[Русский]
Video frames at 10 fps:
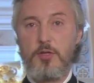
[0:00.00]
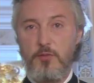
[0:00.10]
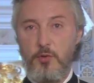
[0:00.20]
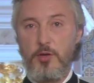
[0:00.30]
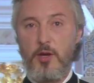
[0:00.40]

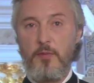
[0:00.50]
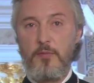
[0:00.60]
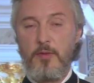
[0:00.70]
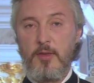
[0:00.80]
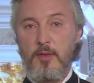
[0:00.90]
сегодня,
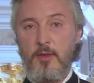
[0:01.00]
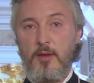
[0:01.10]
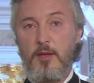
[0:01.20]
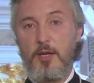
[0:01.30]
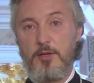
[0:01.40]

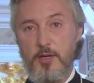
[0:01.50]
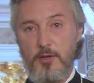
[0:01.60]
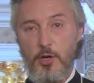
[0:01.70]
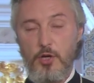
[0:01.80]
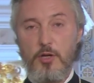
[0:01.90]
я
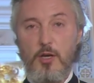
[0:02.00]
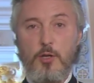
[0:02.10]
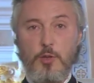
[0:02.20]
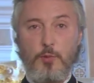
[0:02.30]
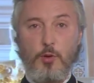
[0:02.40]
сердечно и
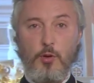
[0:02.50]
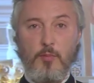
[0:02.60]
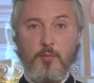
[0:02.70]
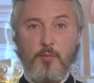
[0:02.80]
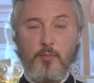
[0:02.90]

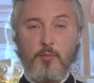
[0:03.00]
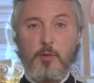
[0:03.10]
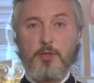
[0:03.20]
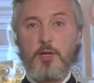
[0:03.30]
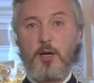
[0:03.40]
тепло
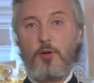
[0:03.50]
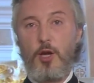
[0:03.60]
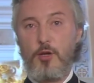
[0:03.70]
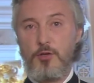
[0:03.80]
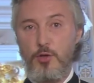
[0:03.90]

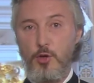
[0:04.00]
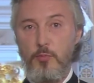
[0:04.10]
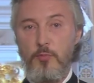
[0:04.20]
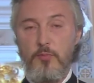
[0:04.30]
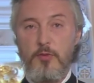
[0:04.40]
Поздравляю с
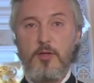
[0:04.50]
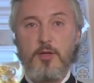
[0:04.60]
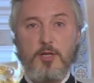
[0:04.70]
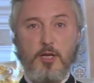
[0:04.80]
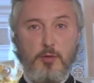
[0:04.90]
днем
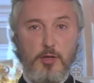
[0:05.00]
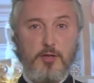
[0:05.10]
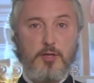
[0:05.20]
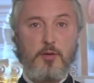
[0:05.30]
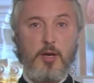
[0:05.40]

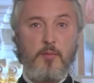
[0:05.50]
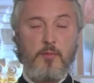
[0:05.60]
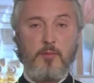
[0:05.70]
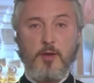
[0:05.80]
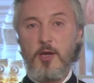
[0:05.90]
Тезаименитства
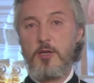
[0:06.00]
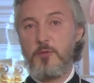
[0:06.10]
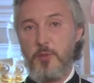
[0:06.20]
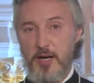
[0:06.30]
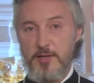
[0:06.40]
и с
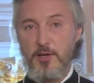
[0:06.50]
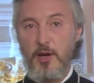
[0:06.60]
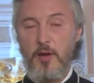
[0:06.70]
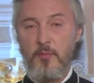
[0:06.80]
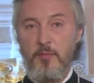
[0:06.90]

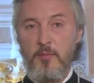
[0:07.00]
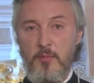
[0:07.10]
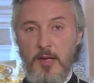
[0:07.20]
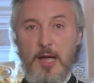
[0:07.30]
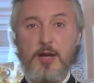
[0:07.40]
праздником
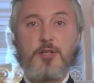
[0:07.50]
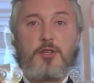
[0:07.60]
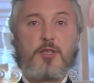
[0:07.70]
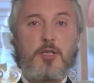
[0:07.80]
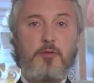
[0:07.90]

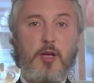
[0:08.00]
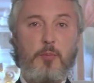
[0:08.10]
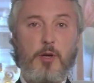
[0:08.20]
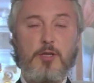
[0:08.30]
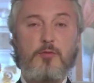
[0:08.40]
Рождества
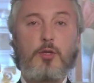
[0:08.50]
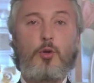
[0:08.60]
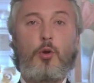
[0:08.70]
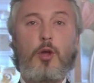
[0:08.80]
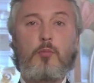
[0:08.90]

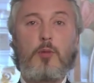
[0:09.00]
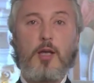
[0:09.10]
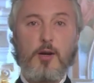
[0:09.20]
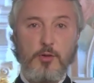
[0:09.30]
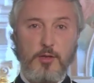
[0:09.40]
Пресвятой
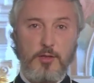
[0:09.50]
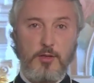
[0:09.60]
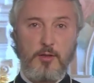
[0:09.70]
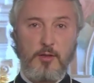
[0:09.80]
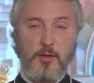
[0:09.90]
Богородицы.